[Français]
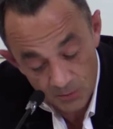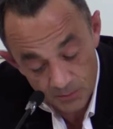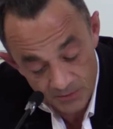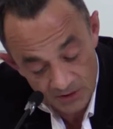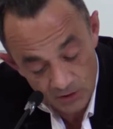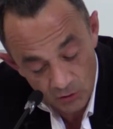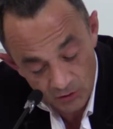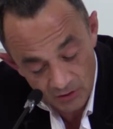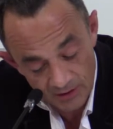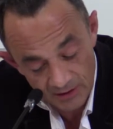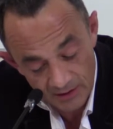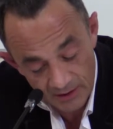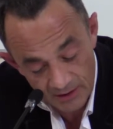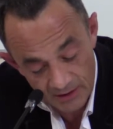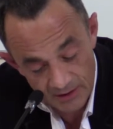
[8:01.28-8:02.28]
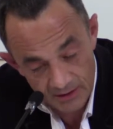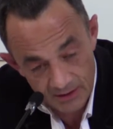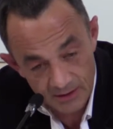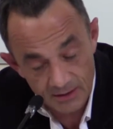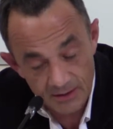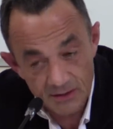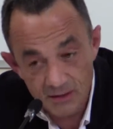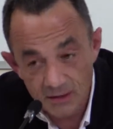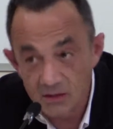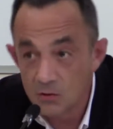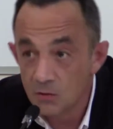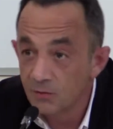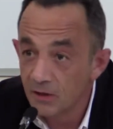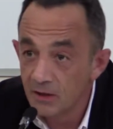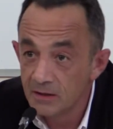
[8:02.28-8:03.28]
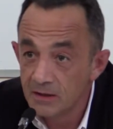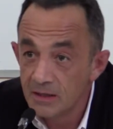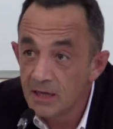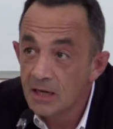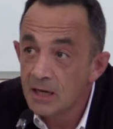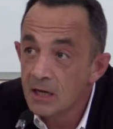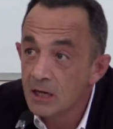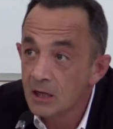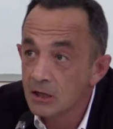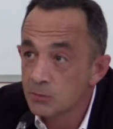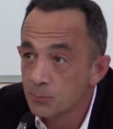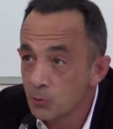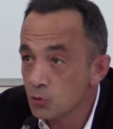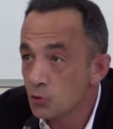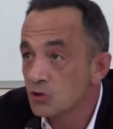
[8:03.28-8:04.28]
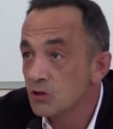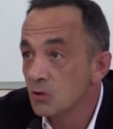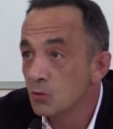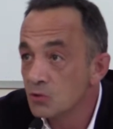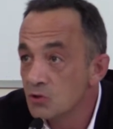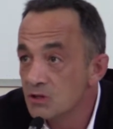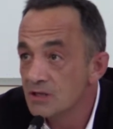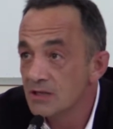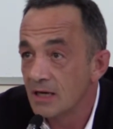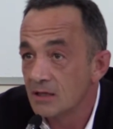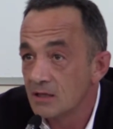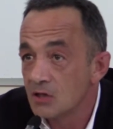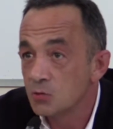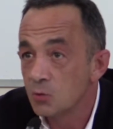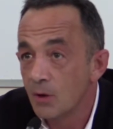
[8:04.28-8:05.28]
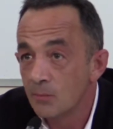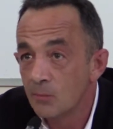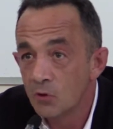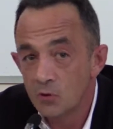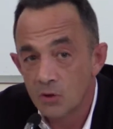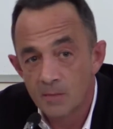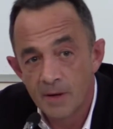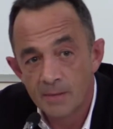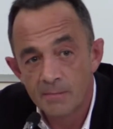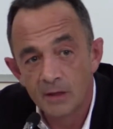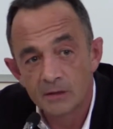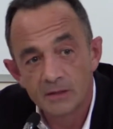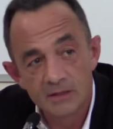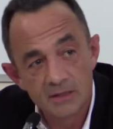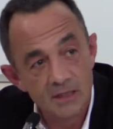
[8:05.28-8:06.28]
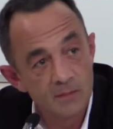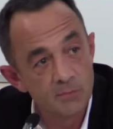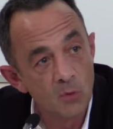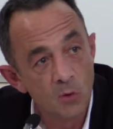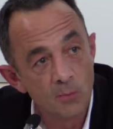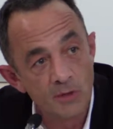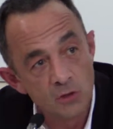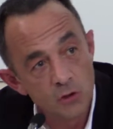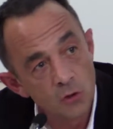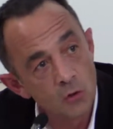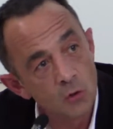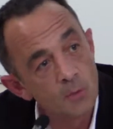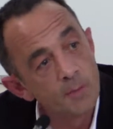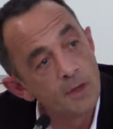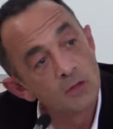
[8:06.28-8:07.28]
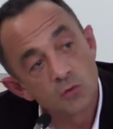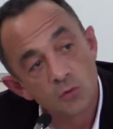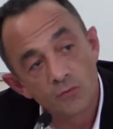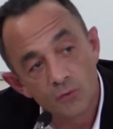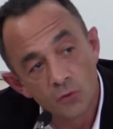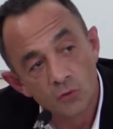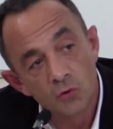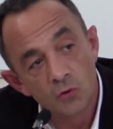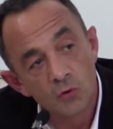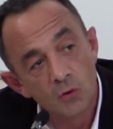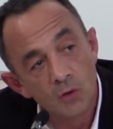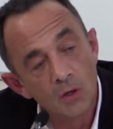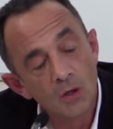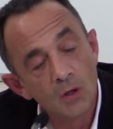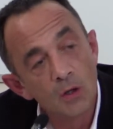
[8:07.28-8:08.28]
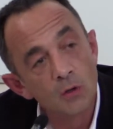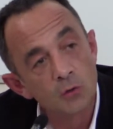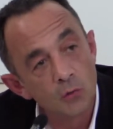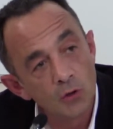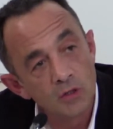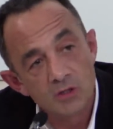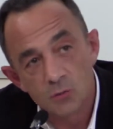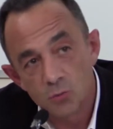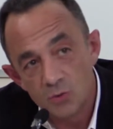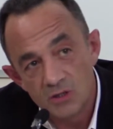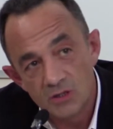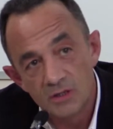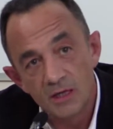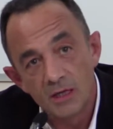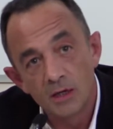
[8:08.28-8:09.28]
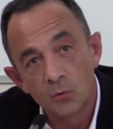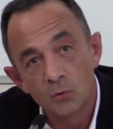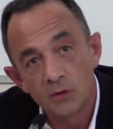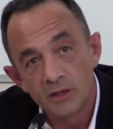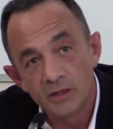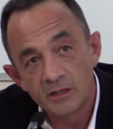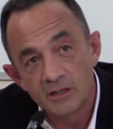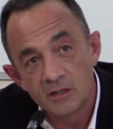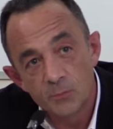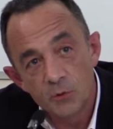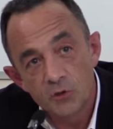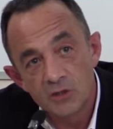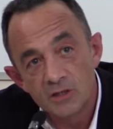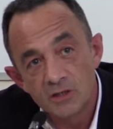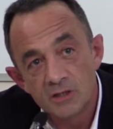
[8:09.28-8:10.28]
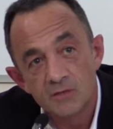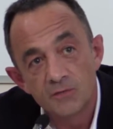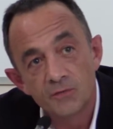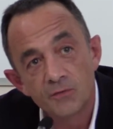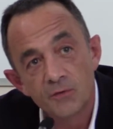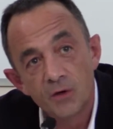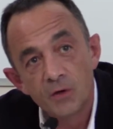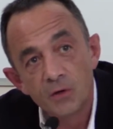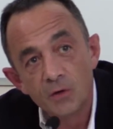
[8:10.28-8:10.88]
psychotiques et, schizophréniques. schizophrénie. Et je pense que c'est aussi accessoirement quand même un des éléments majeurs. On parle souvent de, du risque suicidaire, on a des dispositifs